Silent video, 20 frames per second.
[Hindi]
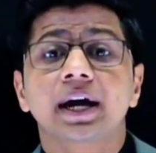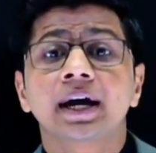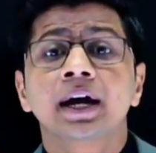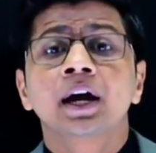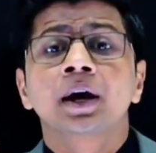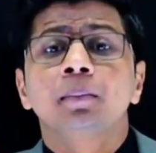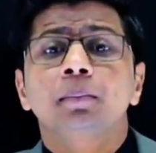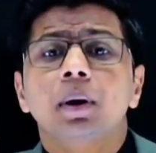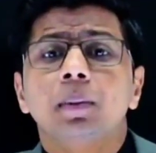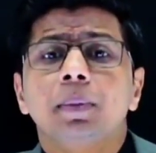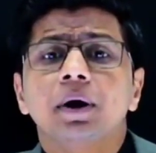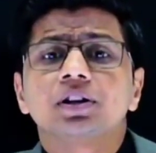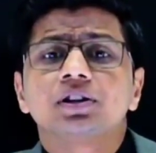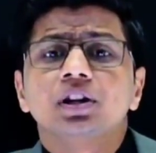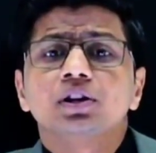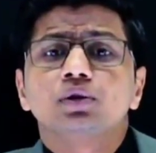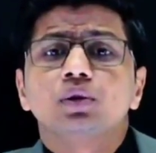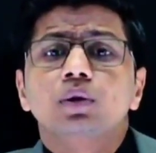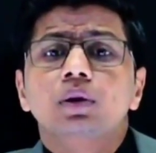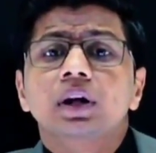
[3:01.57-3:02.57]
है मैं
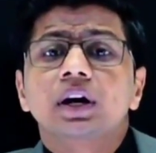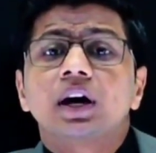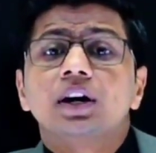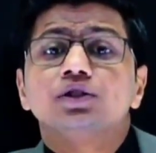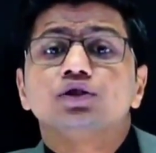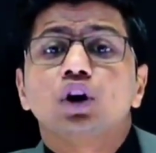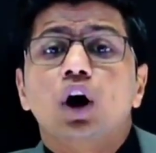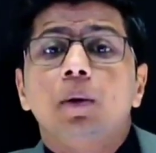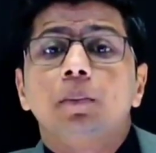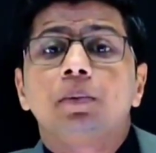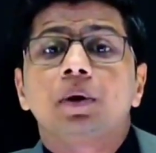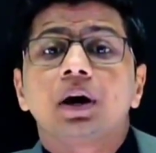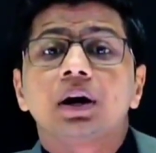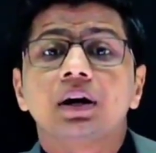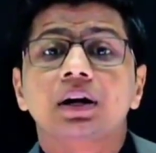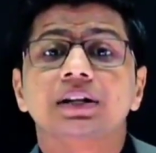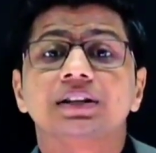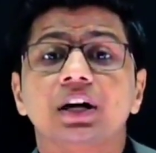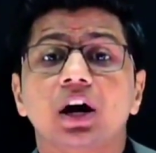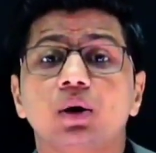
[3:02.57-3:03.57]
बर्तन धुलने का जॉब
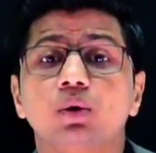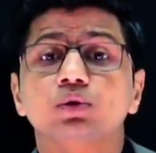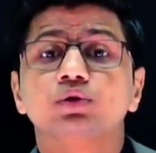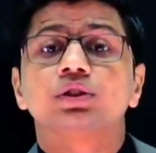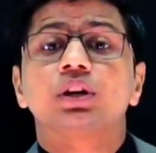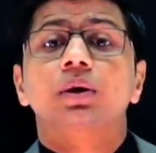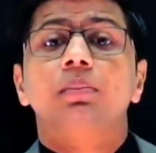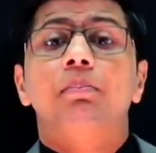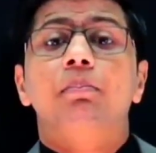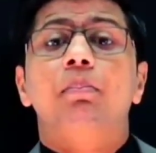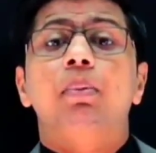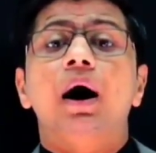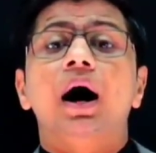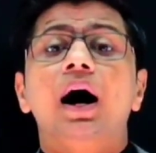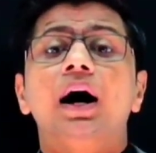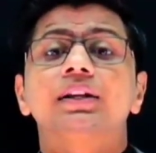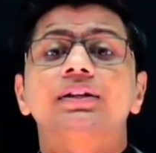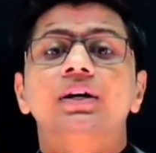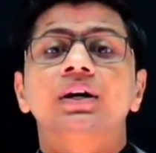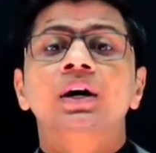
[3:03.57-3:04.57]
कर लेता हूं उसके
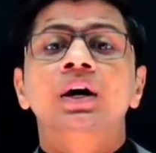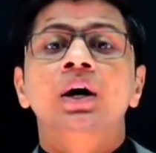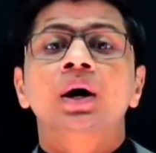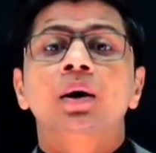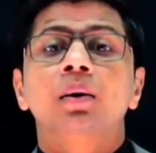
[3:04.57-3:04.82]
बाद